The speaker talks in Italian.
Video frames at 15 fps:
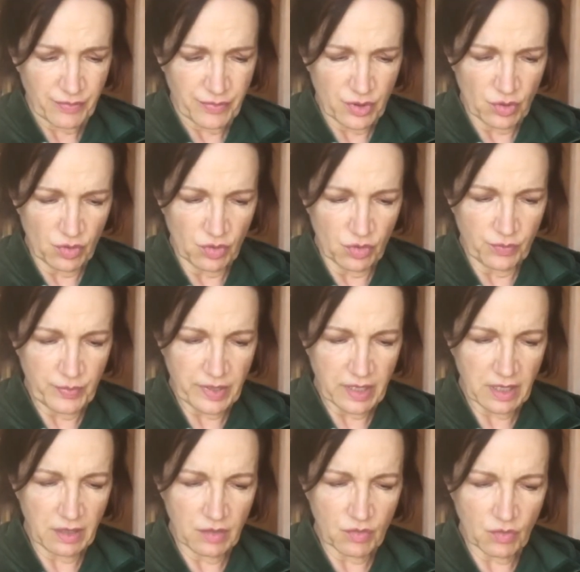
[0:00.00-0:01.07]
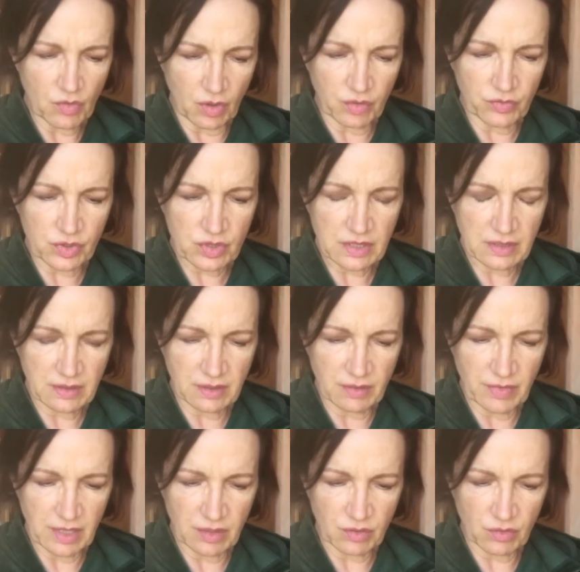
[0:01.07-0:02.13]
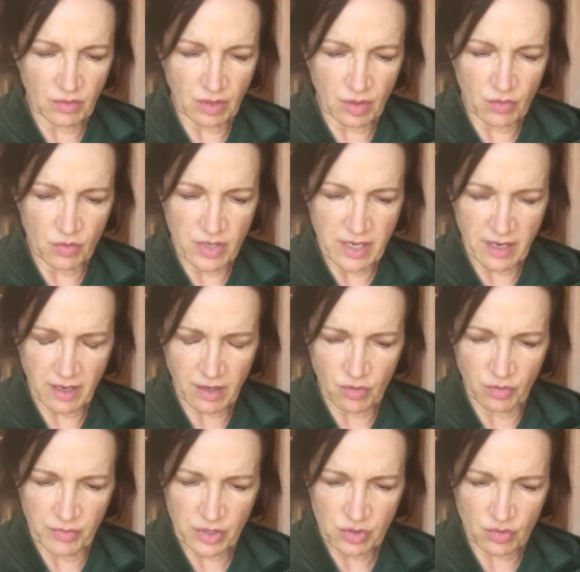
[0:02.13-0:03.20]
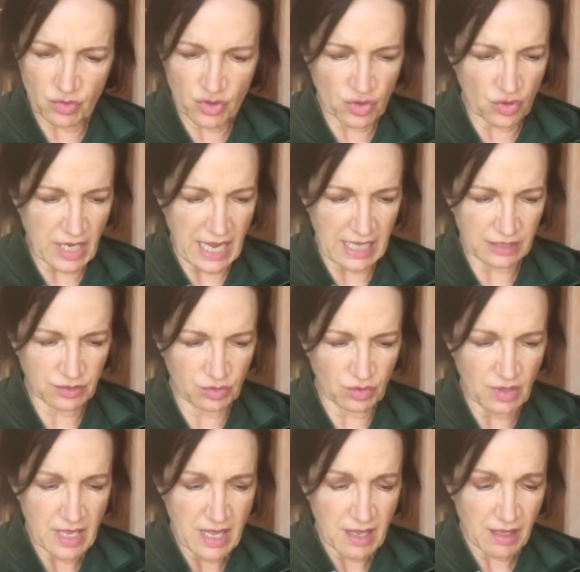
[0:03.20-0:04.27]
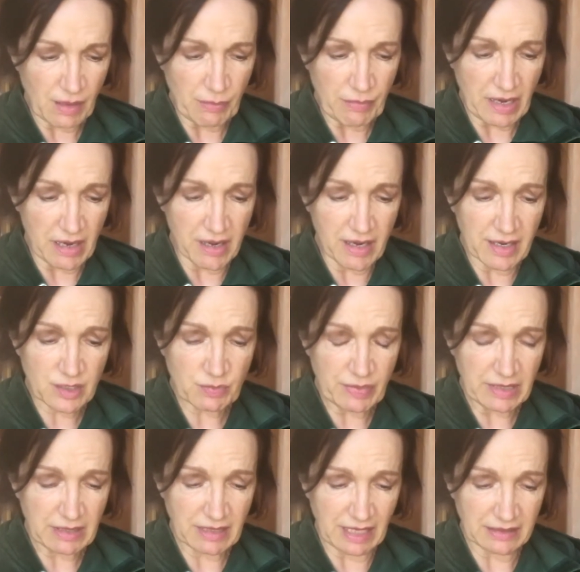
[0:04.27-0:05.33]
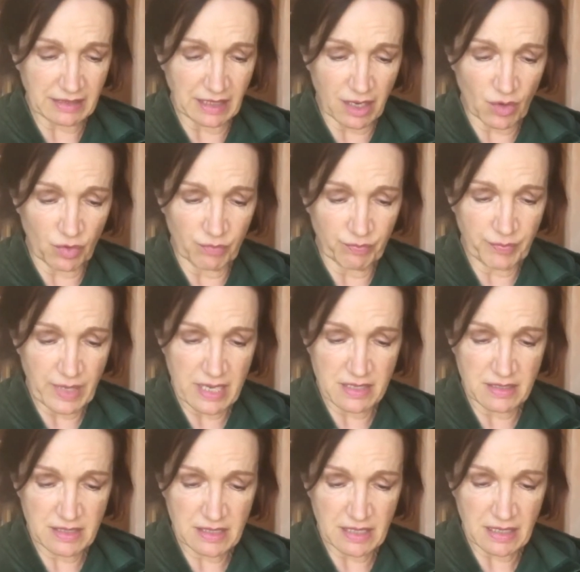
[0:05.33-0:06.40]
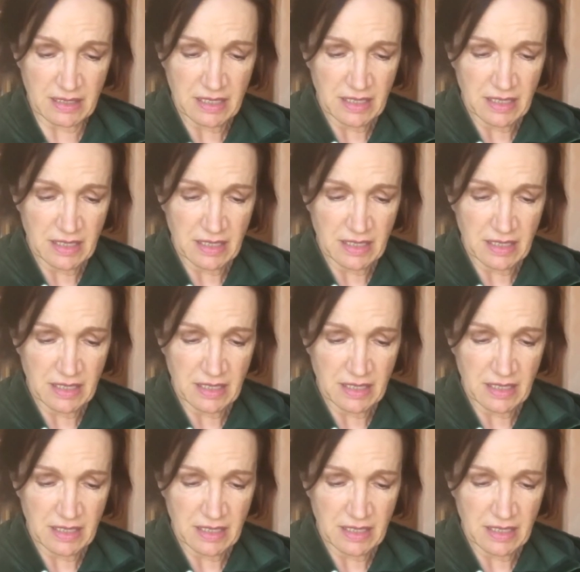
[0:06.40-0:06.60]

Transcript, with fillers: più per il nuovo sentimento da cui era come soggiogato che per l'inaspettata ricompensa,